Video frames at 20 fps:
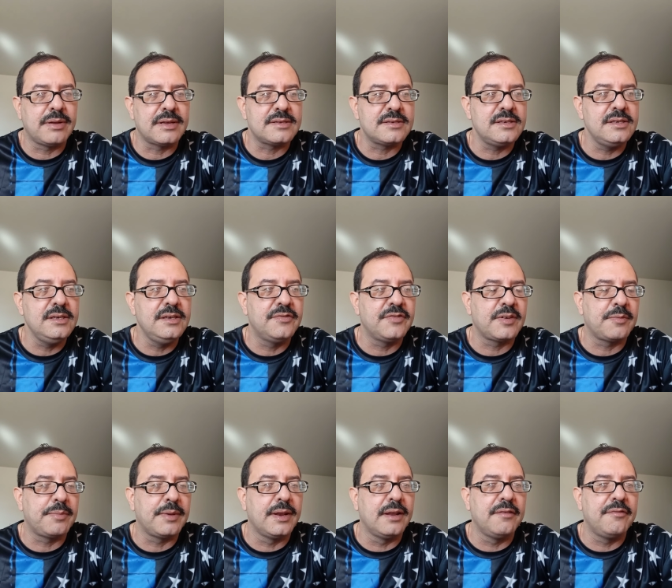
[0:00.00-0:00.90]
pacífica
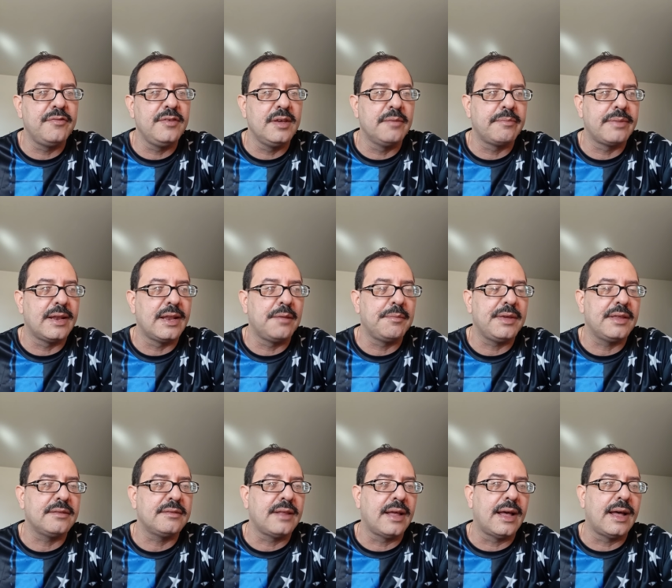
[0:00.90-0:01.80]
pela via
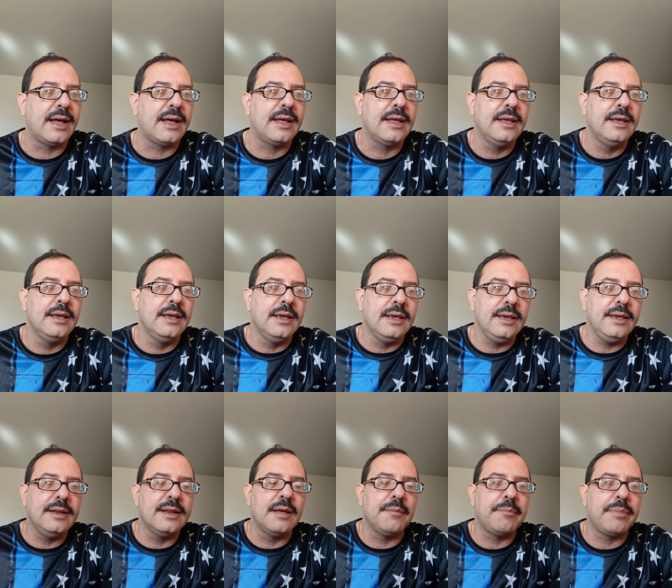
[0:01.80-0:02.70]
parlamentar
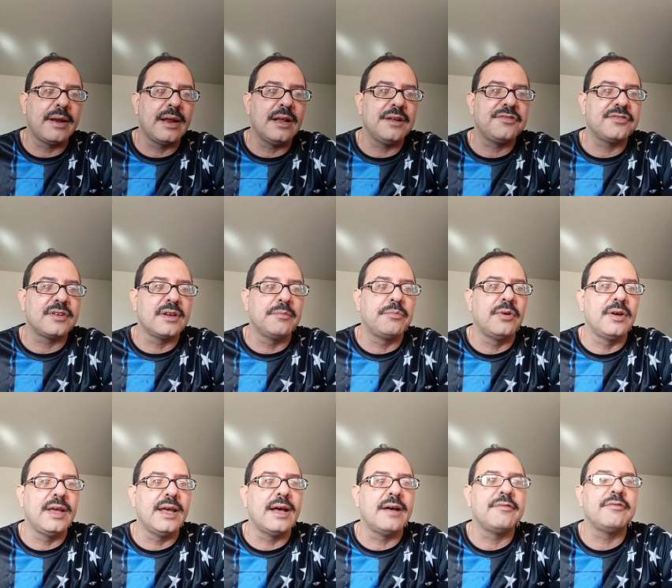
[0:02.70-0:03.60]
e na prática
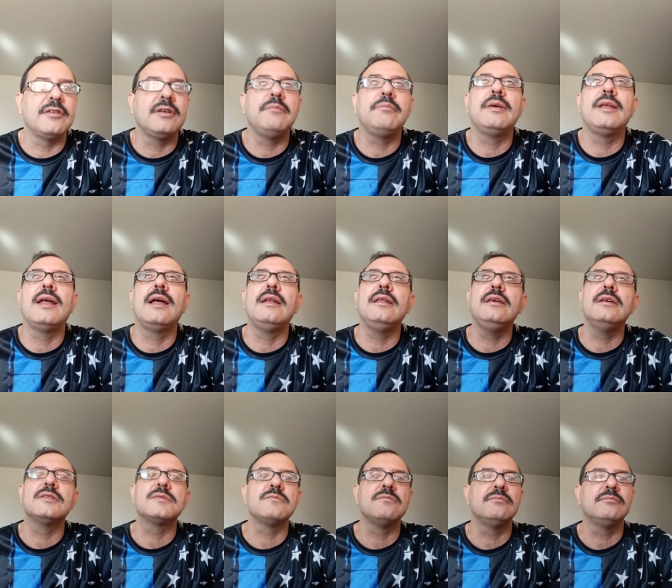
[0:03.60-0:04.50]
apoiava o
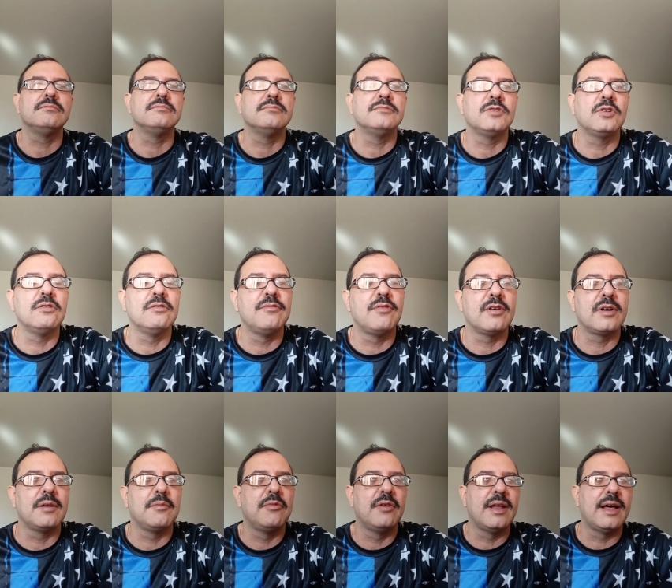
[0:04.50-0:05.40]
imperialismo com
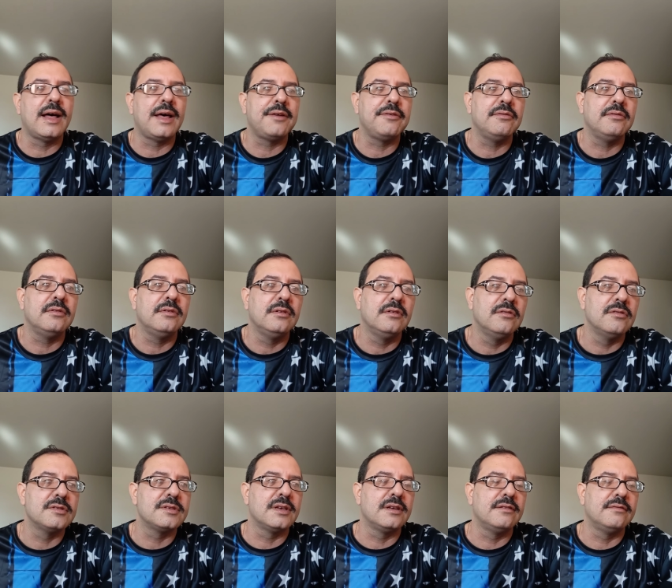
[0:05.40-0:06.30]
vocabulário,
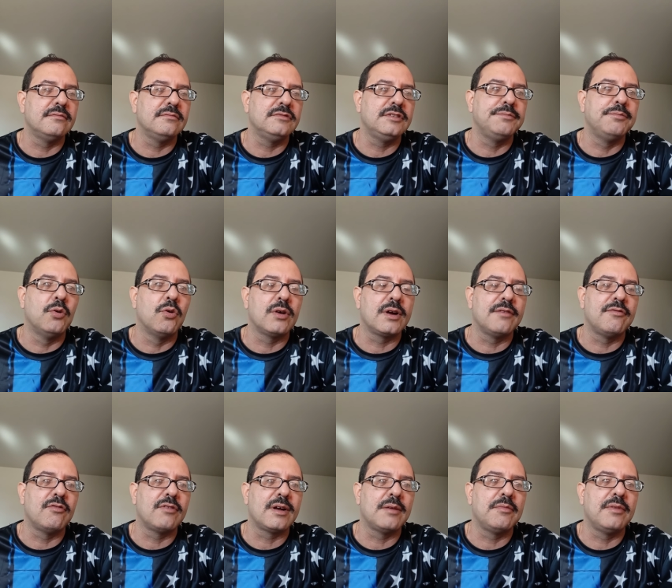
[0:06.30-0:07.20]
usando de boca
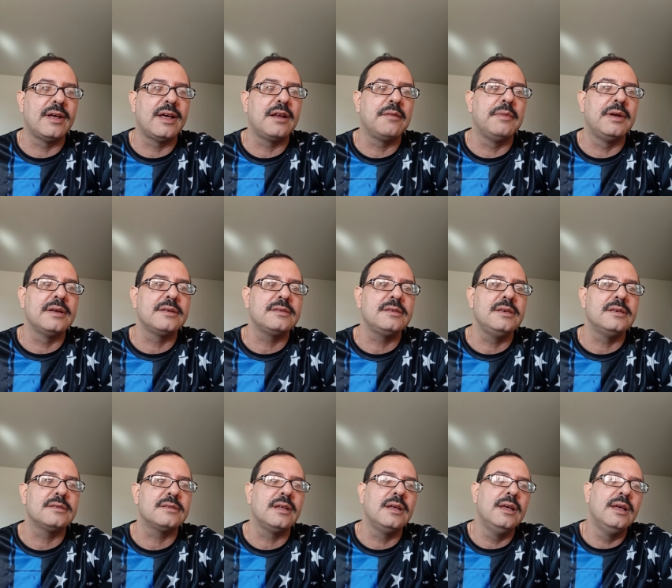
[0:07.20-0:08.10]
vocabulário
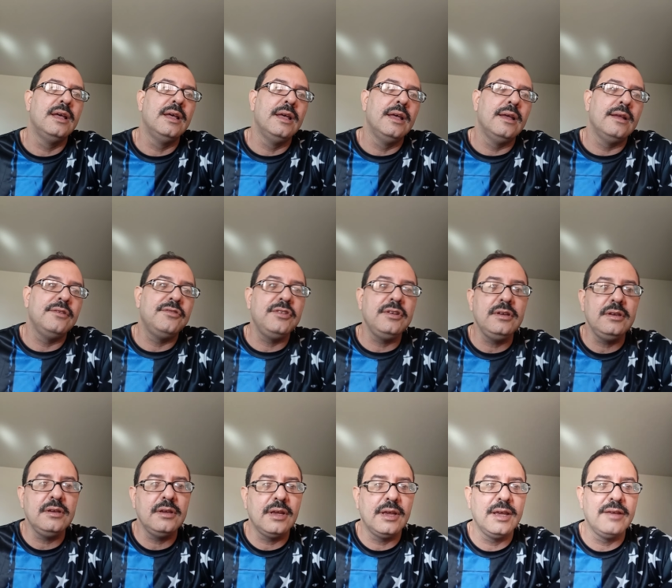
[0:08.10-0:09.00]
marxista,
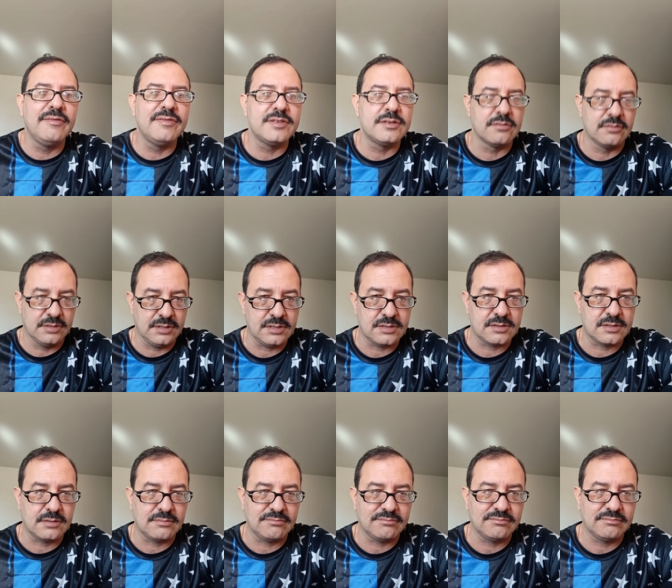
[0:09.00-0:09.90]
de
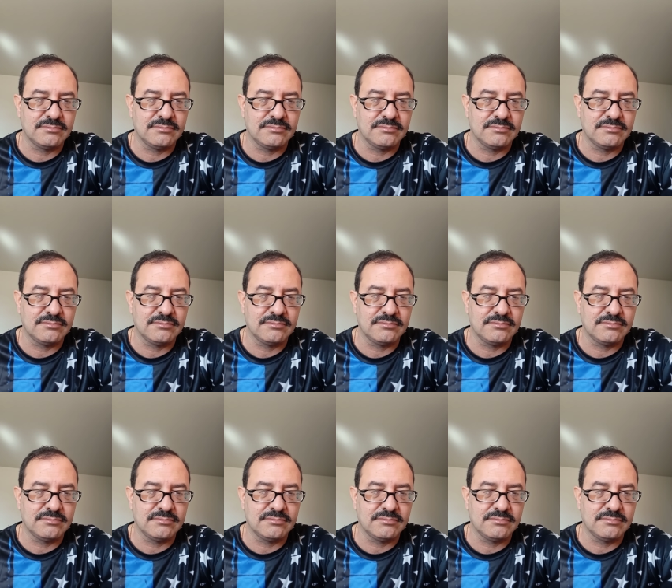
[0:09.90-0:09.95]
revisionista.